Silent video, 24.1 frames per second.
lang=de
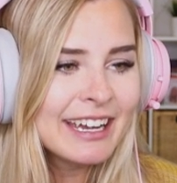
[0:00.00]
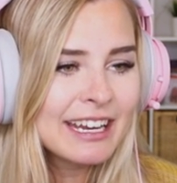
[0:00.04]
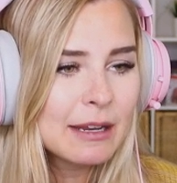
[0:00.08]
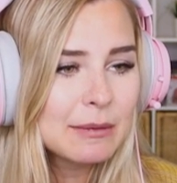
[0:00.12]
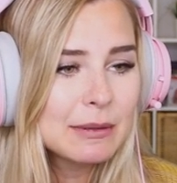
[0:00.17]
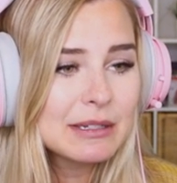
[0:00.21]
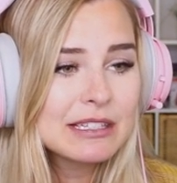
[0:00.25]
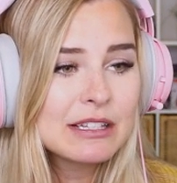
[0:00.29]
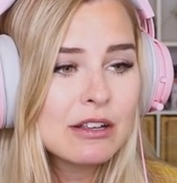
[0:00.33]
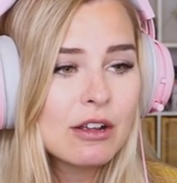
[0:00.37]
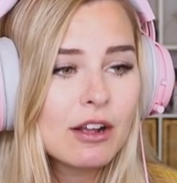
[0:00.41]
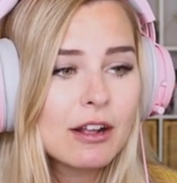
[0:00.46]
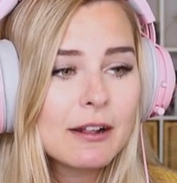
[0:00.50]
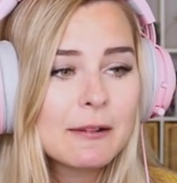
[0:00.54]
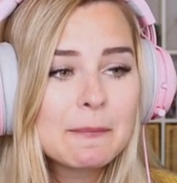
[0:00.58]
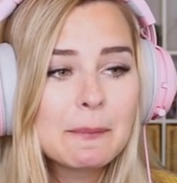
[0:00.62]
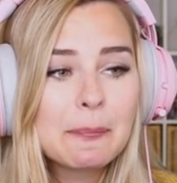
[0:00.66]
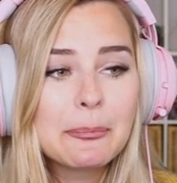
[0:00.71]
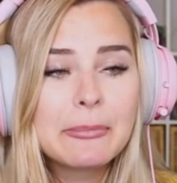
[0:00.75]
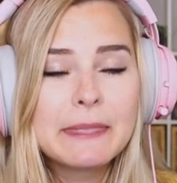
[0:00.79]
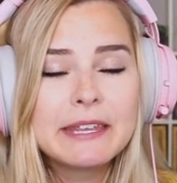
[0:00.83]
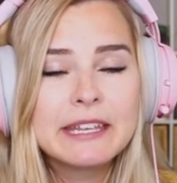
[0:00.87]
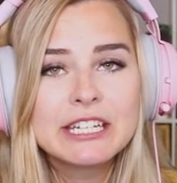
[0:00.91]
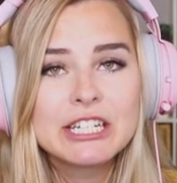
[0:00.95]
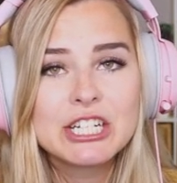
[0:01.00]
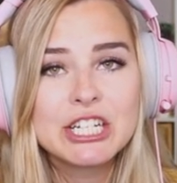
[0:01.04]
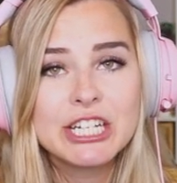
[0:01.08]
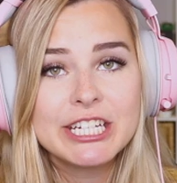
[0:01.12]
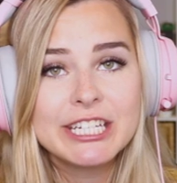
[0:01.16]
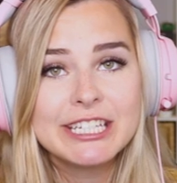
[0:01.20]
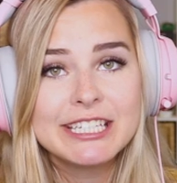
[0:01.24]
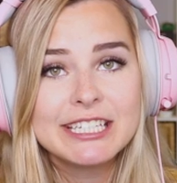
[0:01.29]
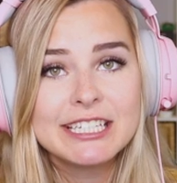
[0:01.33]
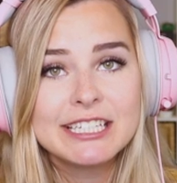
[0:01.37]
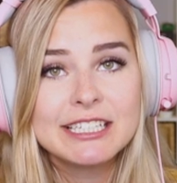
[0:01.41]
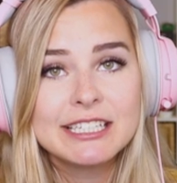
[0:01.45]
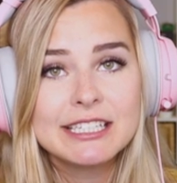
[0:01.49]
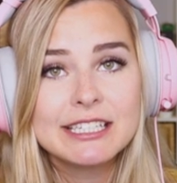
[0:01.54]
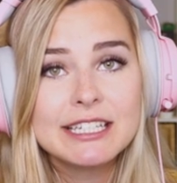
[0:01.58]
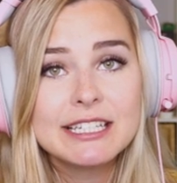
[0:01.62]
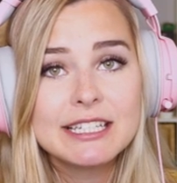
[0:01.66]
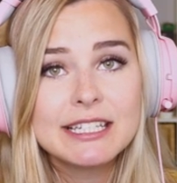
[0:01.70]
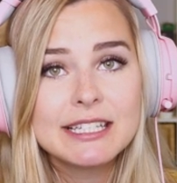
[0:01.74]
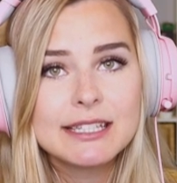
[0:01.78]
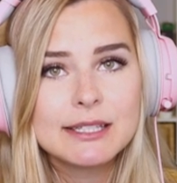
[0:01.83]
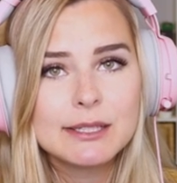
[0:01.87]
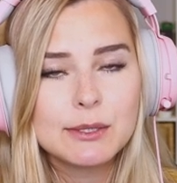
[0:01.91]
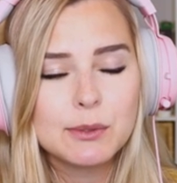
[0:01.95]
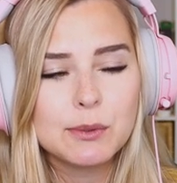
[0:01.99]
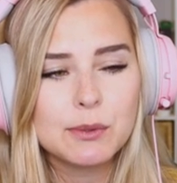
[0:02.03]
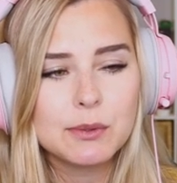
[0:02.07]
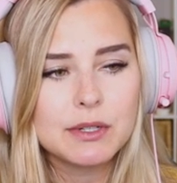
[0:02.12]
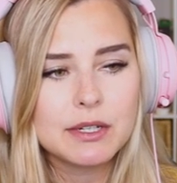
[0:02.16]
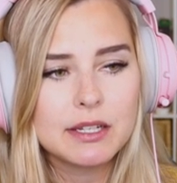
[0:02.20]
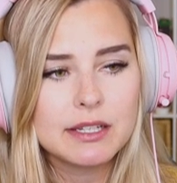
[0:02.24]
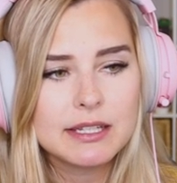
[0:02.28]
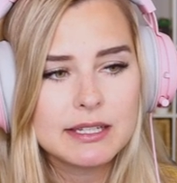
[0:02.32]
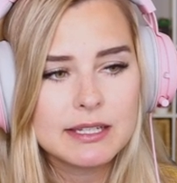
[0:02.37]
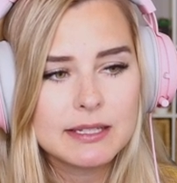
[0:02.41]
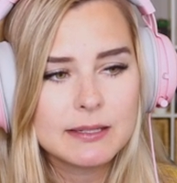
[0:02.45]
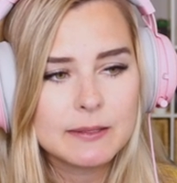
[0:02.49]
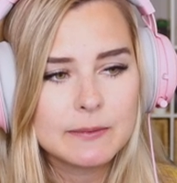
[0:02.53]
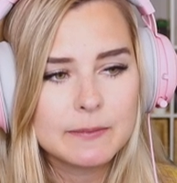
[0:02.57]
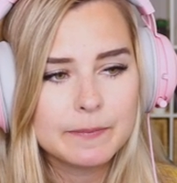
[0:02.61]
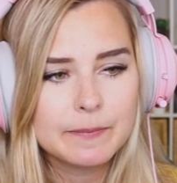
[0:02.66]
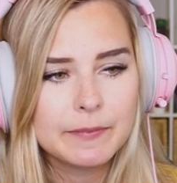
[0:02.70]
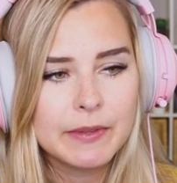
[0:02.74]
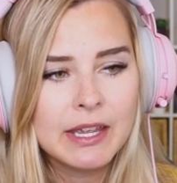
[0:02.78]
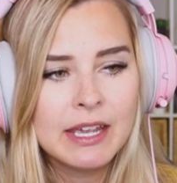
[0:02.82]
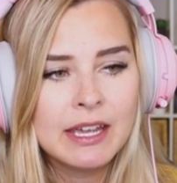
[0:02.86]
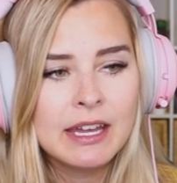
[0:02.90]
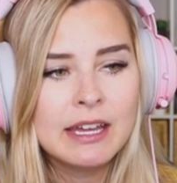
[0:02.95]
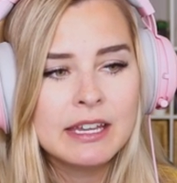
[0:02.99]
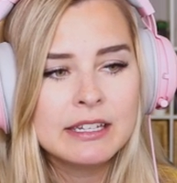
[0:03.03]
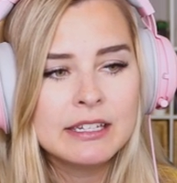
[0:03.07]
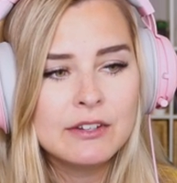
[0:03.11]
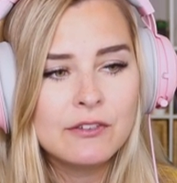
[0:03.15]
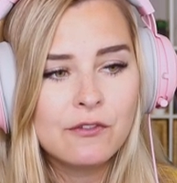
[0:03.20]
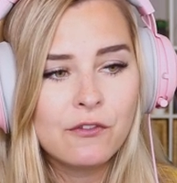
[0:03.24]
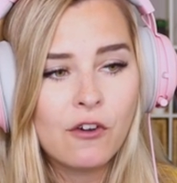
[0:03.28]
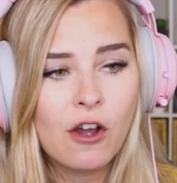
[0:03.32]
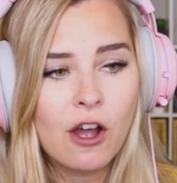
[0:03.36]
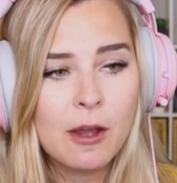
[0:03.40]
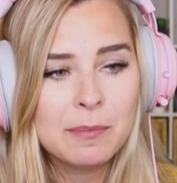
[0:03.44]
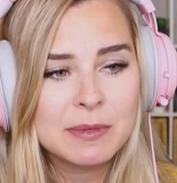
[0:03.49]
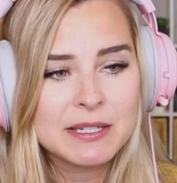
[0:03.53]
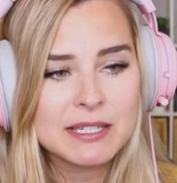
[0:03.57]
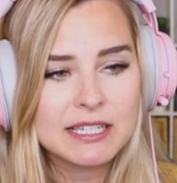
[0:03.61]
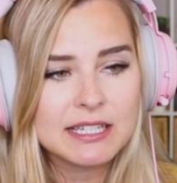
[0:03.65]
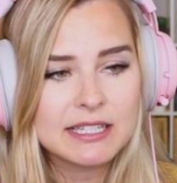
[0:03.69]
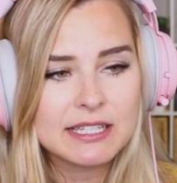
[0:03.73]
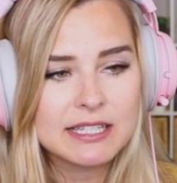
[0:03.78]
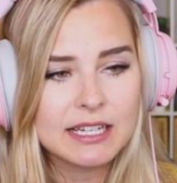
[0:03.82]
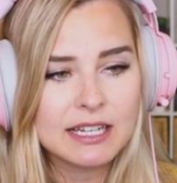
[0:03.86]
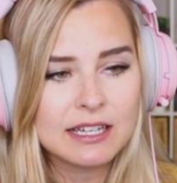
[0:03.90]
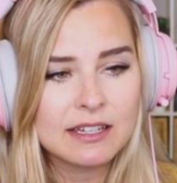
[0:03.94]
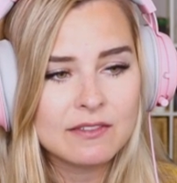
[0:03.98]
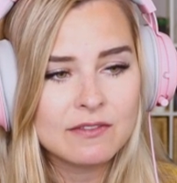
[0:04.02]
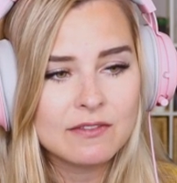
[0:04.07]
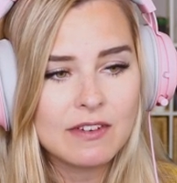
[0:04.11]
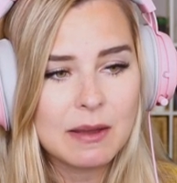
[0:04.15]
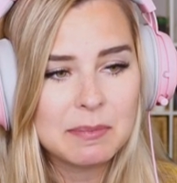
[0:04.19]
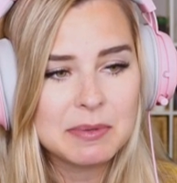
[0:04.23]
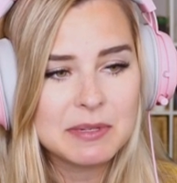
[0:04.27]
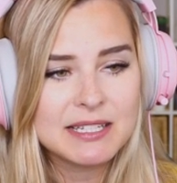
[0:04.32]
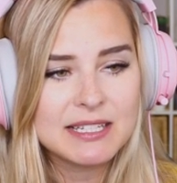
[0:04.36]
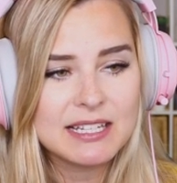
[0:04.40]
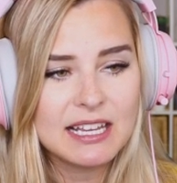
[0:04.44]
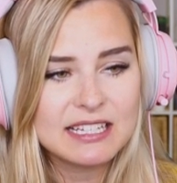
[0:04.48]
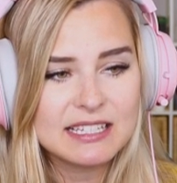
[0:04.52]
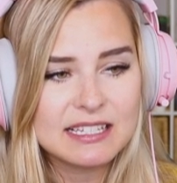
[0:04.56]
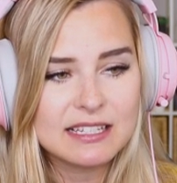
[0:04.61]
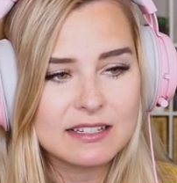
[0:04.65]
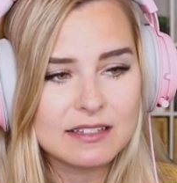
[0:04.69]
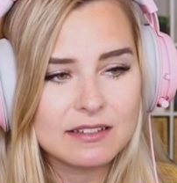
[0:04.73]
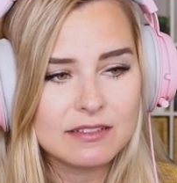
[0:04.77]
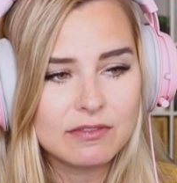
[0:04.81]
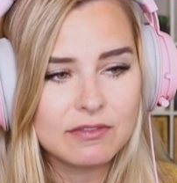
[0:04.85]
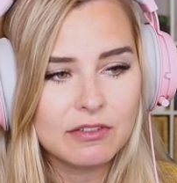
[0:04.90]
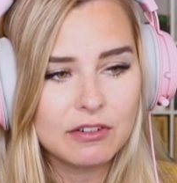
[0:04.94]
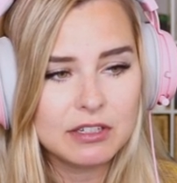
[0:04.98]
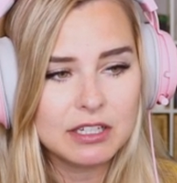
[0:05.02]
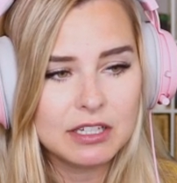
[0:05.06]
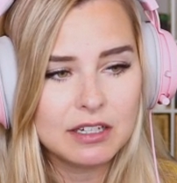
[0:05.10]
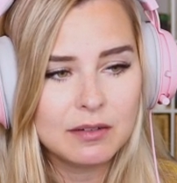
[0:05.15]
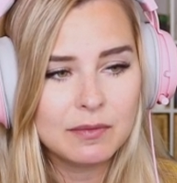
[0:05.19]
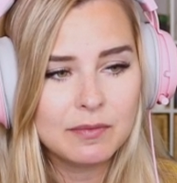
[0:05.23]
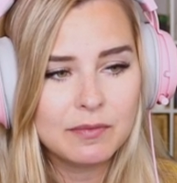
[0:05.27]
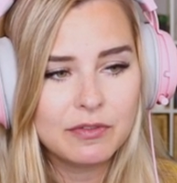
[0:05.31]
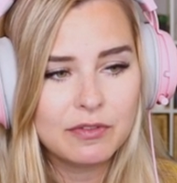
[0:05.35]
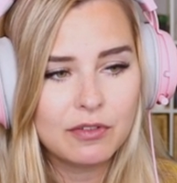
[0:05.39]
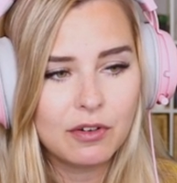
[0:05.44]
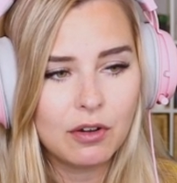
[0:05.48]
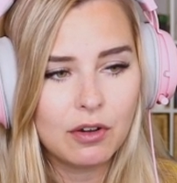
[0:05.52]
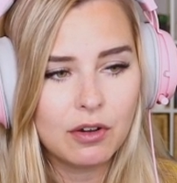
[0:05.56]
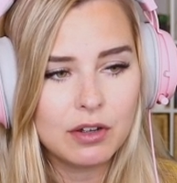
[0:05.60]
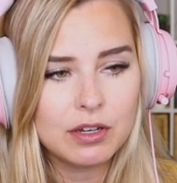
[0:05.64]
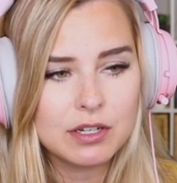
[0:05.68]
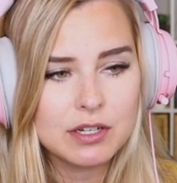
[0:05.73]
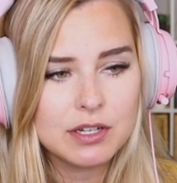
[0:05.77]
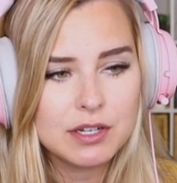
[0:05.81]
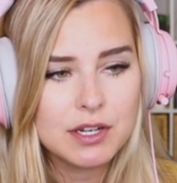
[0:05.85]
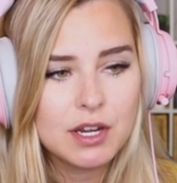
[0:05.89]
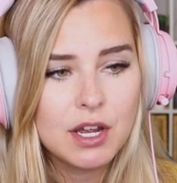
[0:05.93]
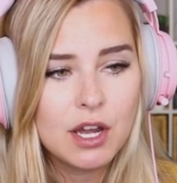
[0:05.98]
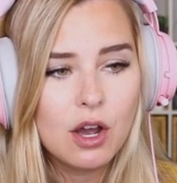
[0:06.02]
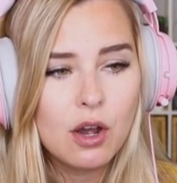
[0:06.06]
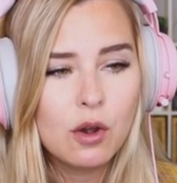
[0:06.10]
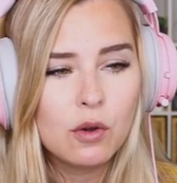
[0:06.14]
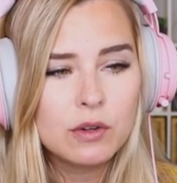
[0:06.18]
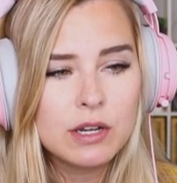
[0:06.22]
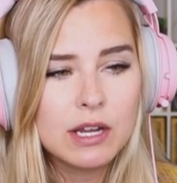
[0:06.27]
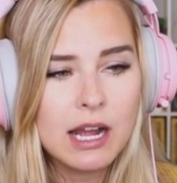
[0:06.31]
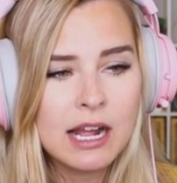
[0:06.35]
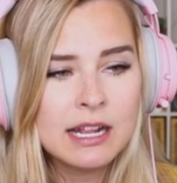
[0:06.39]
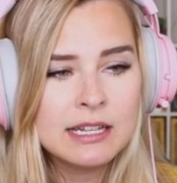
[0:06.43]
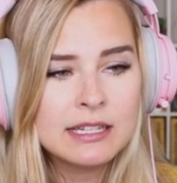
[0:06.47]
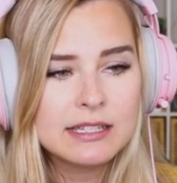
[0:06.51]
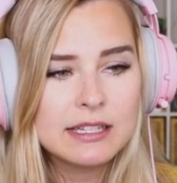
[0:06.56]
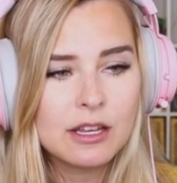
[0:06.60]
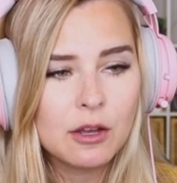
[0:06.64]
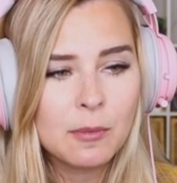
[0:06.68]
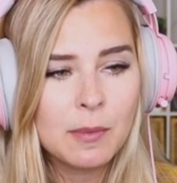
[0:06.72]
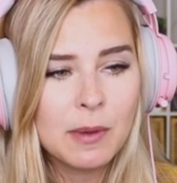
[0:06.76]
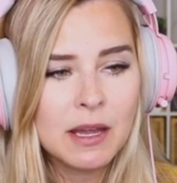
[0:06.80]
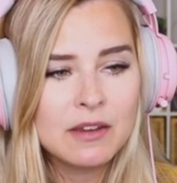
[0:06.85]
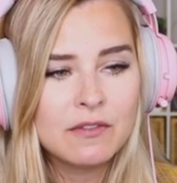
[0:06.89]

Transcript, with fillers: Dann gibt es noch die Geschichte des Todes. Die Vorbesitzerin war besessen von ihrem Freund, und als er um